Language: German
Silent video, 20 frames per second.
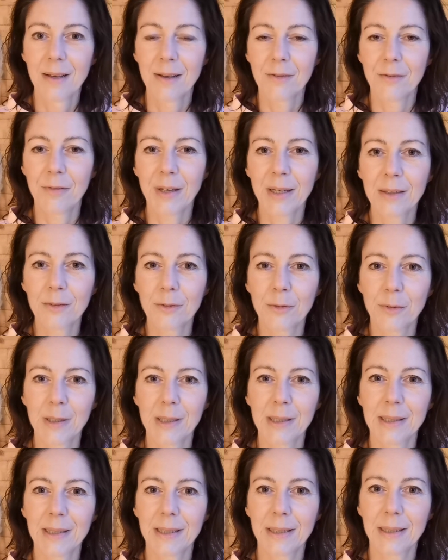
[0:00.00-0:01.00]
Wenn
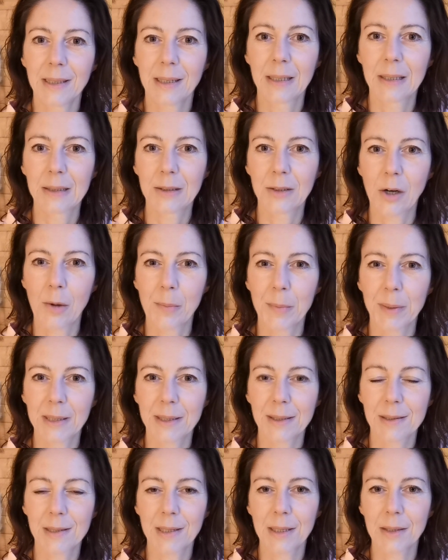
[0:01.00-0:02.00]
wir
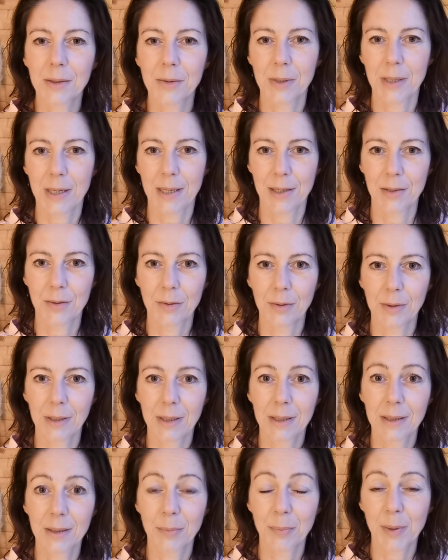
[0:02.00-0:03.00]
Traumatisierung, also
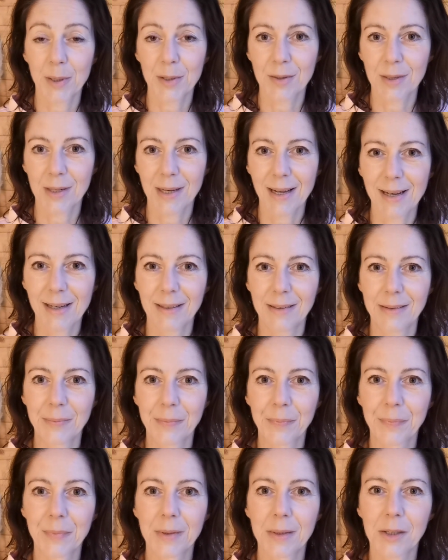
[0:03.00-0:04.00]
interpersonelle
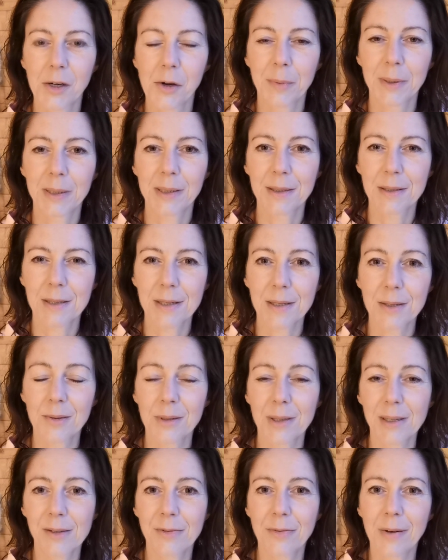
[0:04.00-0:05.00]
Traumatisierung
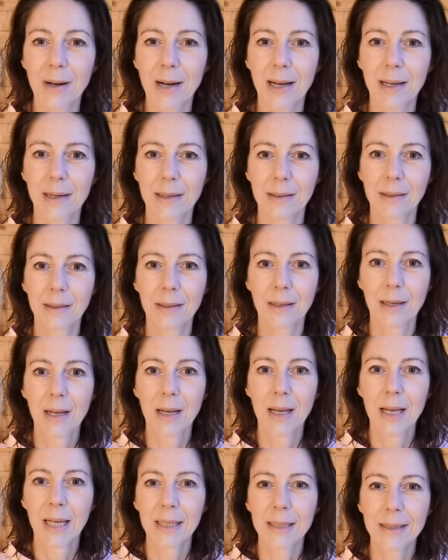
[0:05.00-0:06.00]
erfahren,
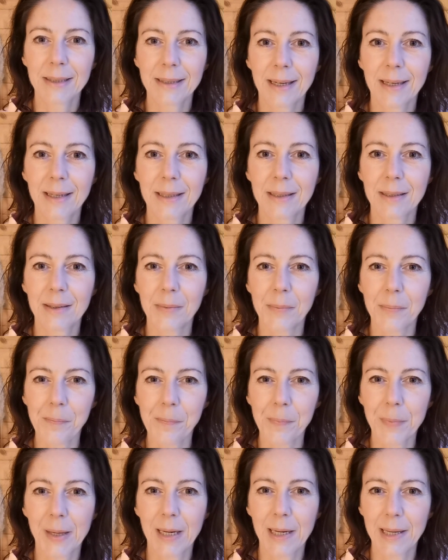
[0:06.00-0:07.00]
dann
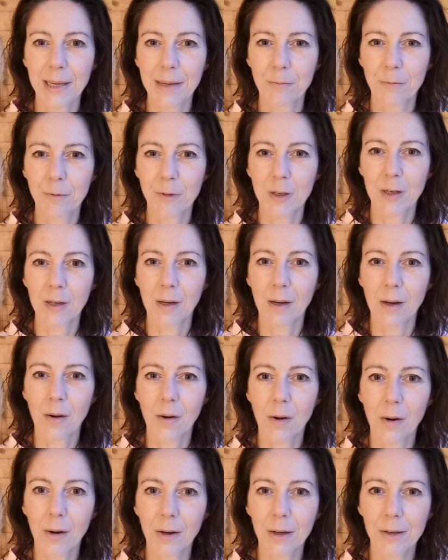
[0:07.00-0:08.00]
erleben wir
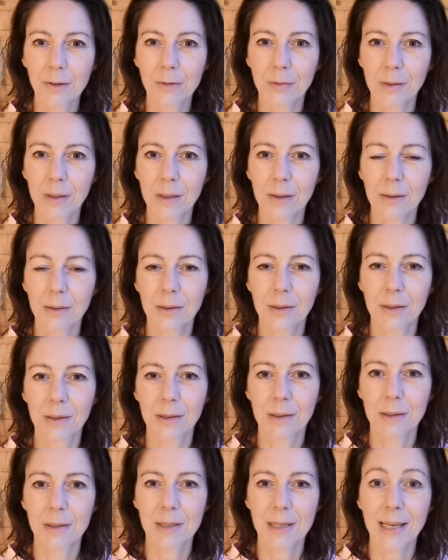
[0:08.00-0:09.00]
häufig
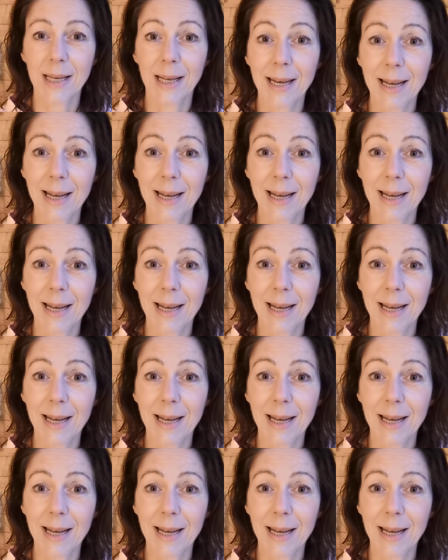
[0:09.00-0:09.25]
und sehr